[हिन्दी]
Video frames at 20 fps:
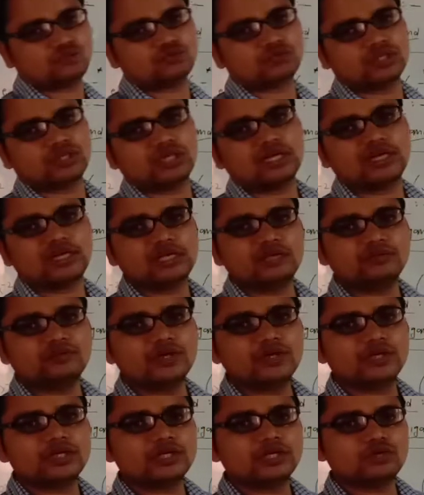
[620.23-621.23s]
होते हैं डी
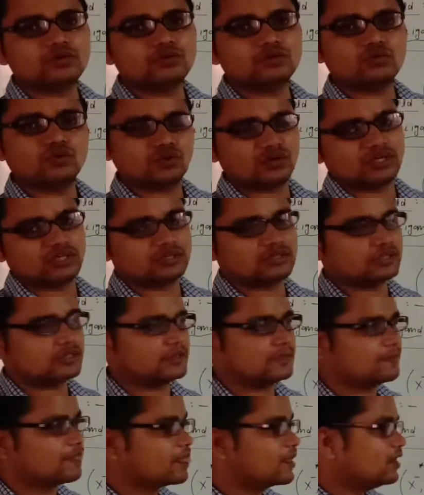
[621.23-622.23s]
वन डी टू और डी
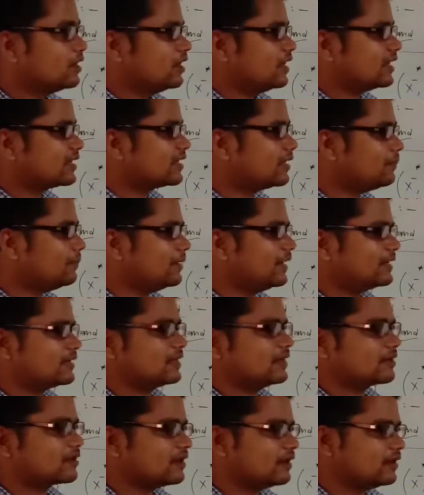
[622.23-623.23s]
थ्री अगर
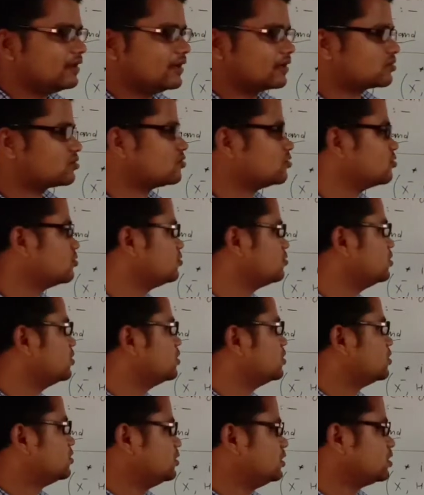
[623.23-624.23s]
मेटल का
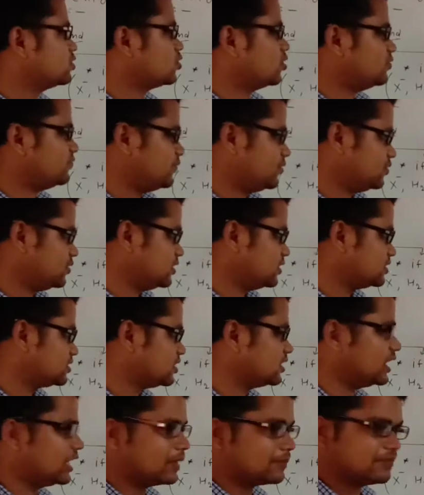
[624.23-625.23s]
इलेक्ट्रॉनिक
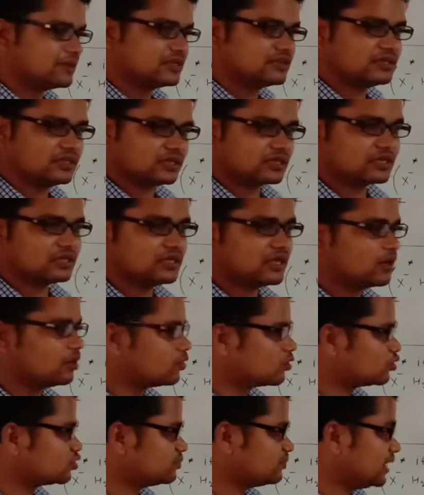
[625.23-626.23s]
कॉन्फ़िगरेशन आपने देख लिया
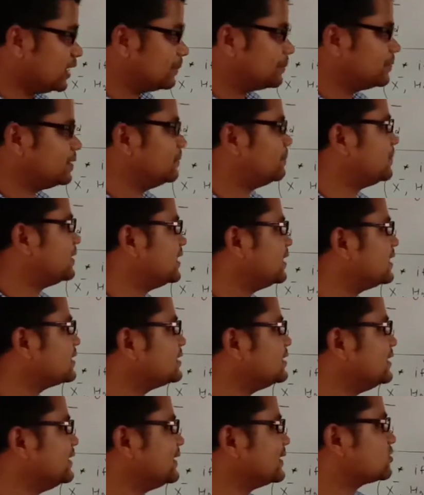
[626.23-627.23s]
और उसमें आपने पाया
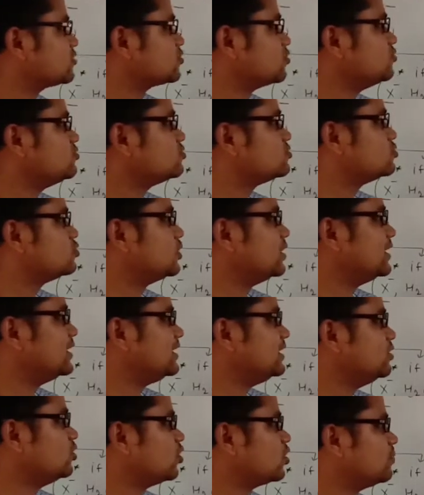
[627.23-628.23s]
कि इलेक्ट्रॉन्स जो है
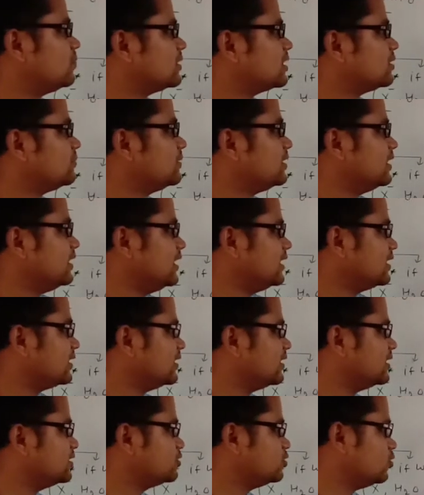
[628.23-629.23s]
डी ऑर्बिटल में एक
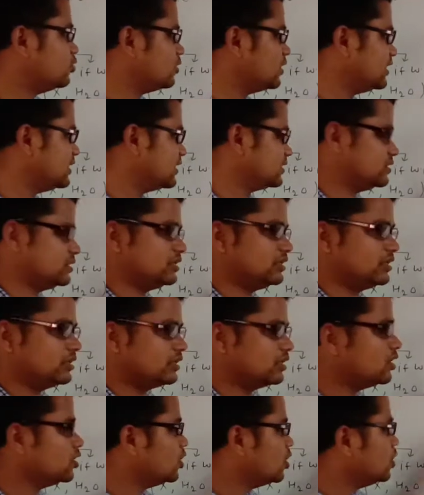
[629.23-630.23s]
है दो है या तीन
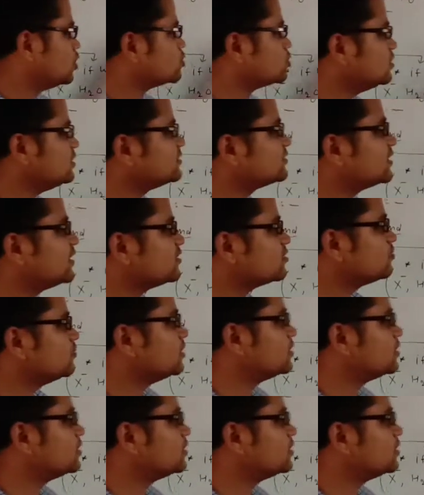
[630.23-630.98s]
है तो इस केस